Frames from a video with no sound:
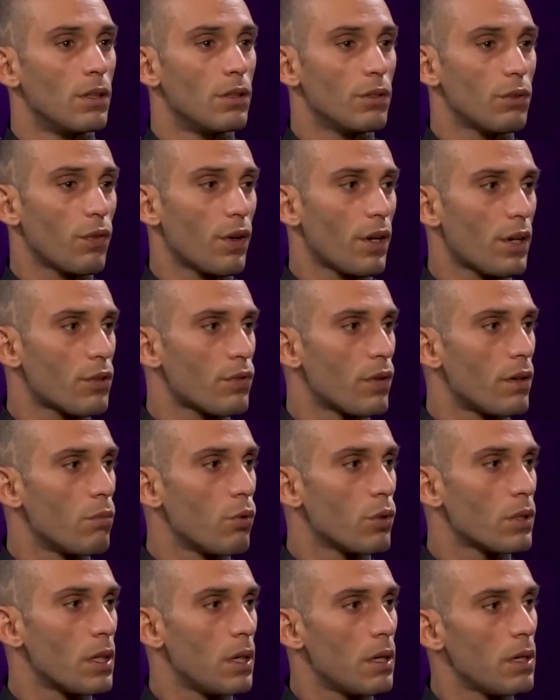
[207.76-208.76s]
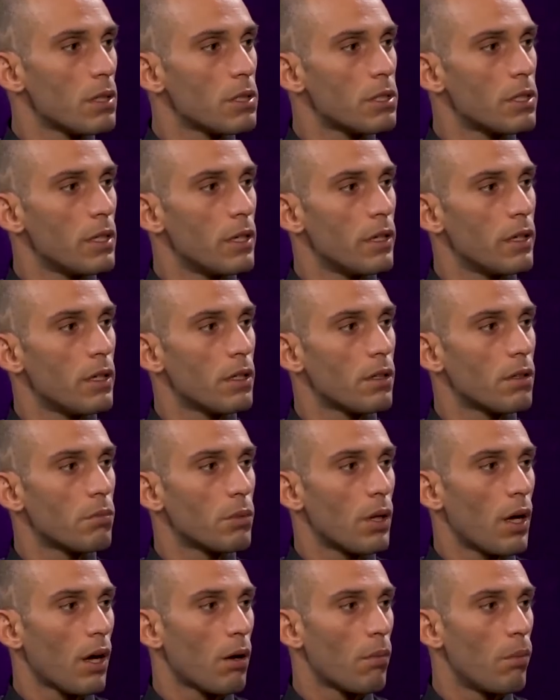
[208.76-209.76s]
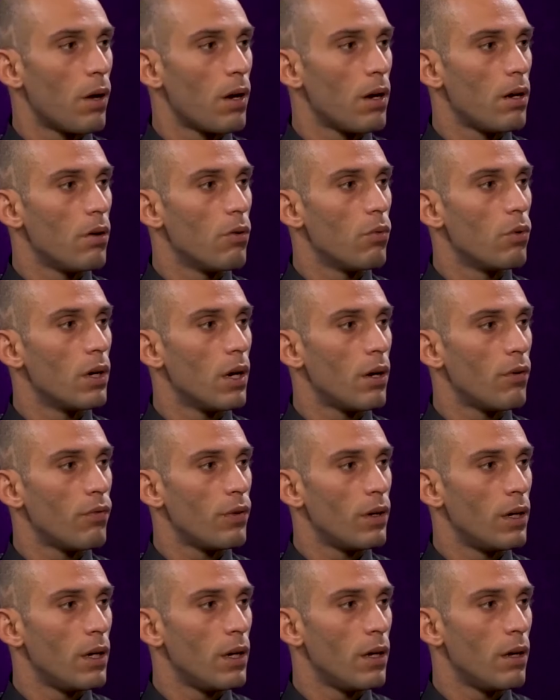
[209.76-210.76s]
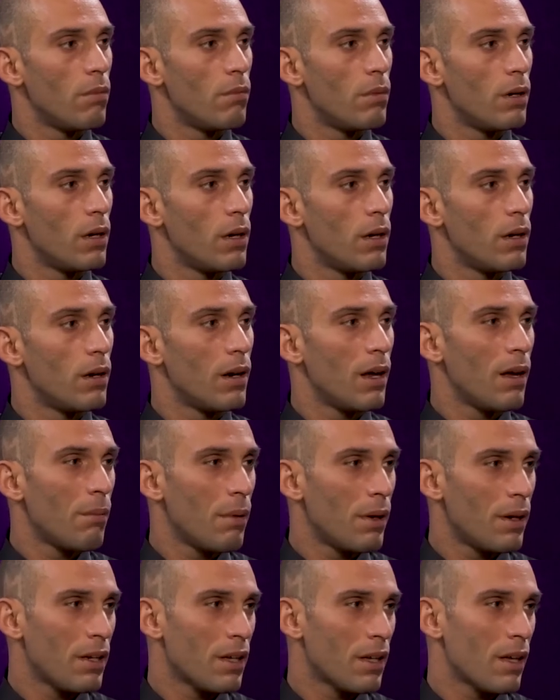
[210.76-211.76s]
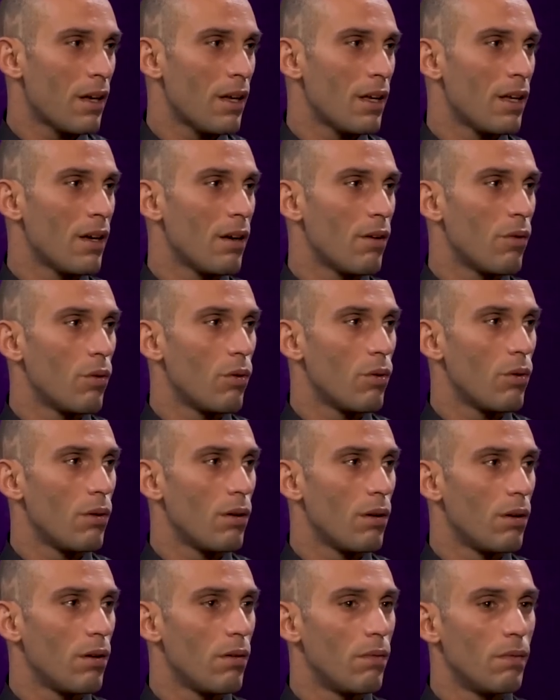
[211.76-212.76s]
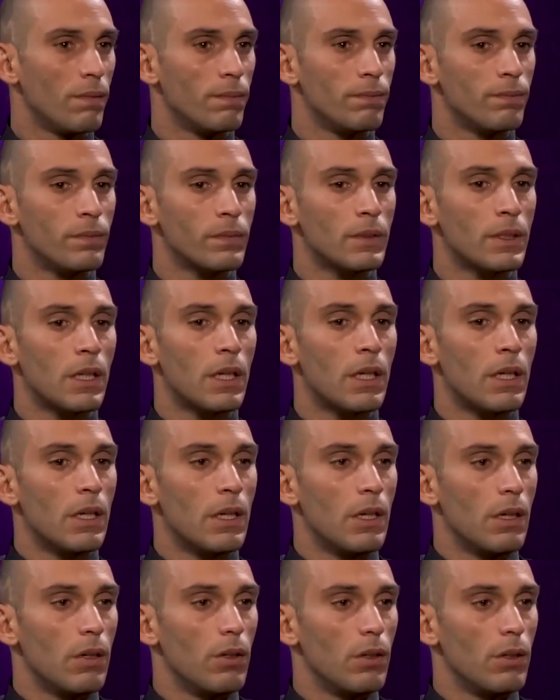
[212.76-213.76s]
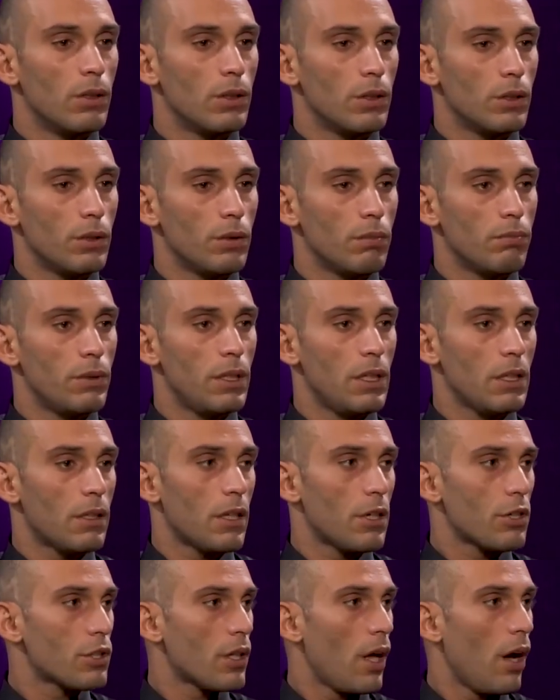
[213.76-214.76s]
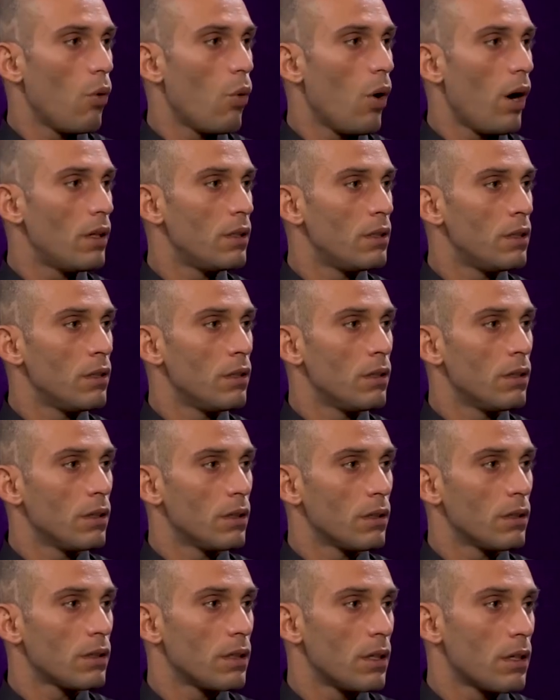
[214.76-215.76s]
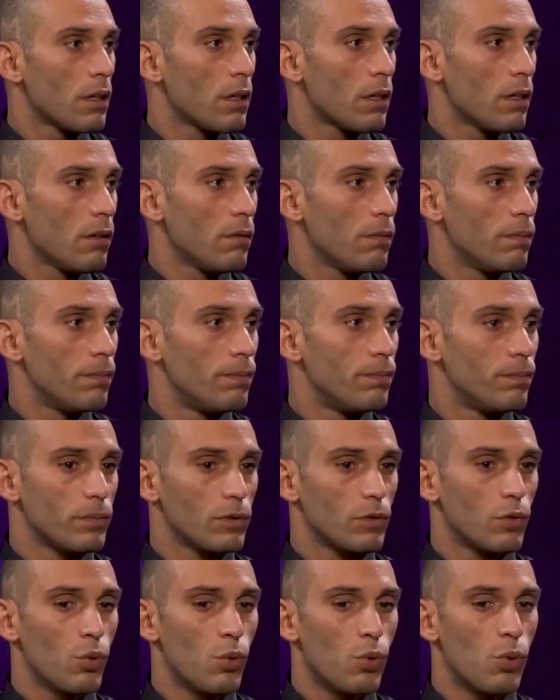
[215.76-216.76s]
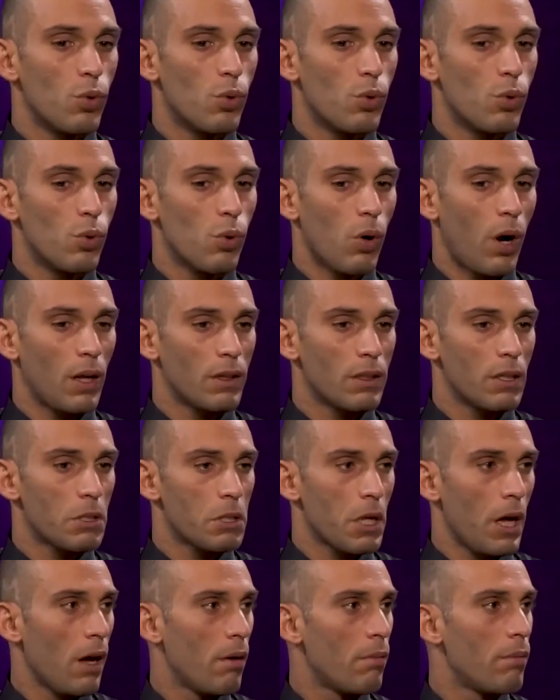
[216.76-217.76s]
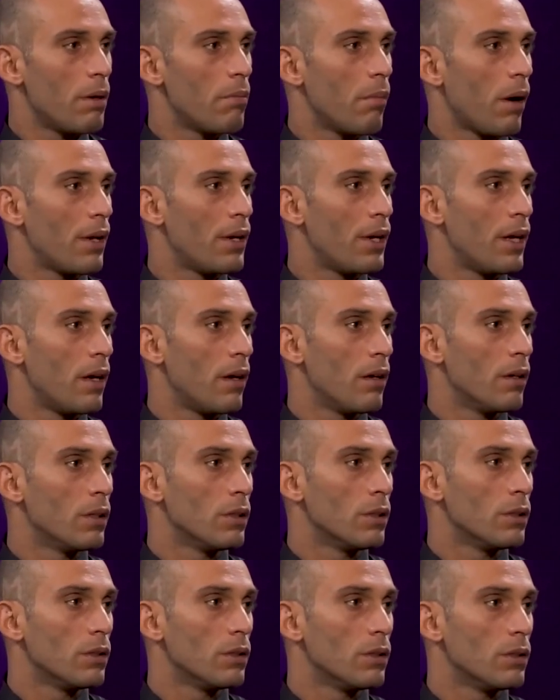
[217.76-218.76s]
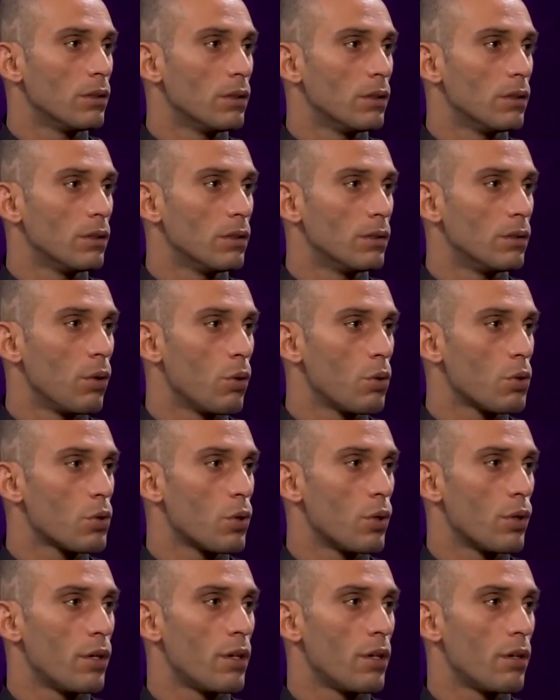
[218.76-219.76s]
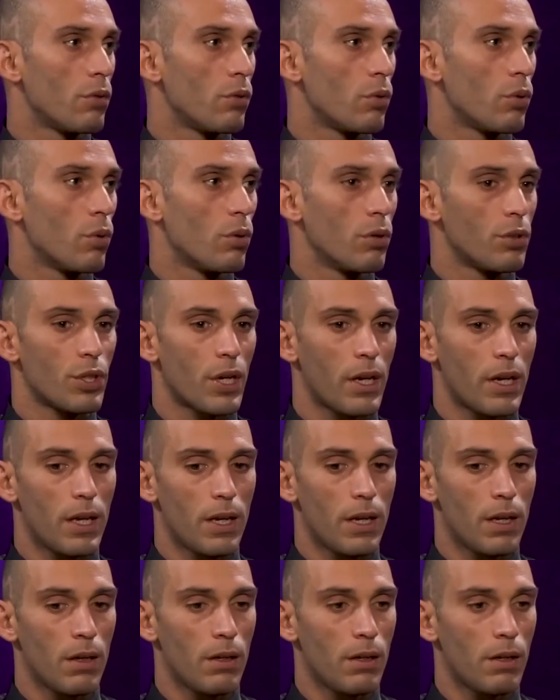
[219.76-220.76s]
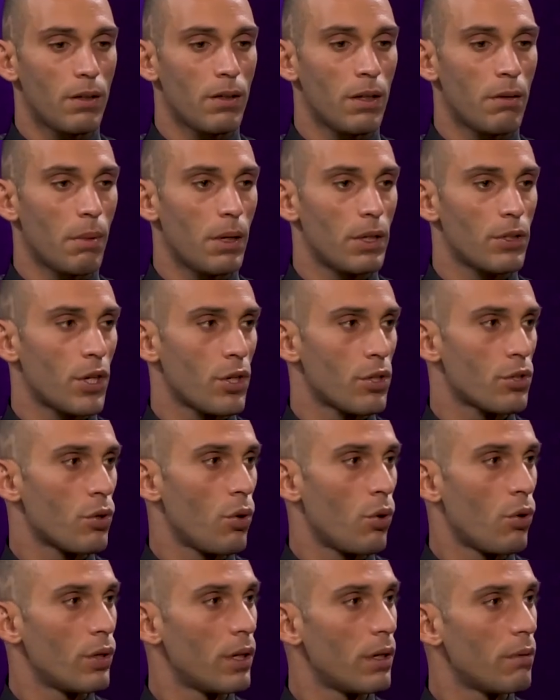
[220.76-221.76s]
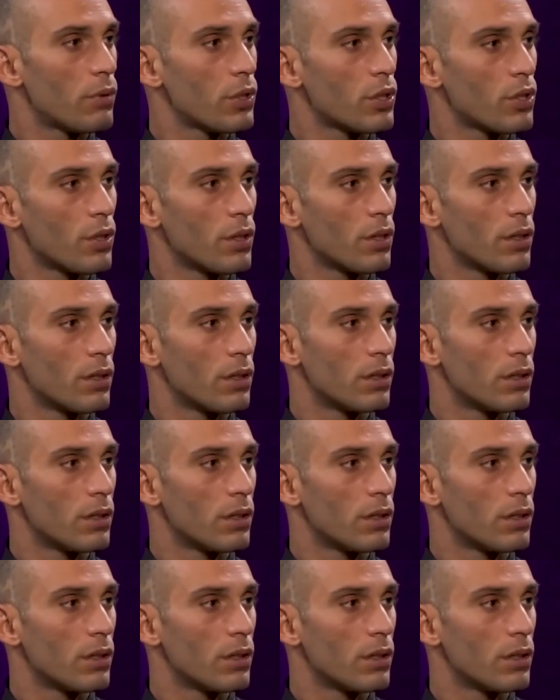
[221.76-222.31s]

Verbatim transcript: نتفرج في المسلسلات بتاع قبل والافلام الامريكيه وال... بديت نشطح وحدي كيكه وعندي صحابي معناها دونسورات وكل شيء ديما يشجعوني باش